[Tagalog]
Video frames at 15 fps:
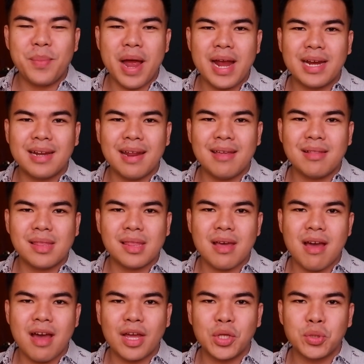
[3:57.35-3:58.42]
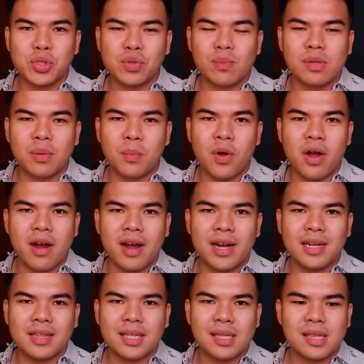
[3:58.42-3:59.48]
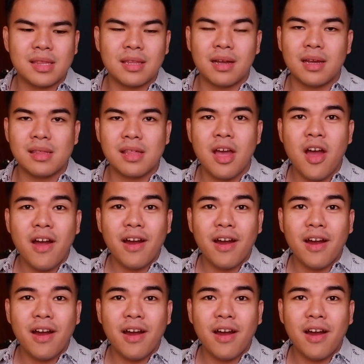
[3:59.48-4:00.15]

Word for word: baglets sa YouTube ng mga artista,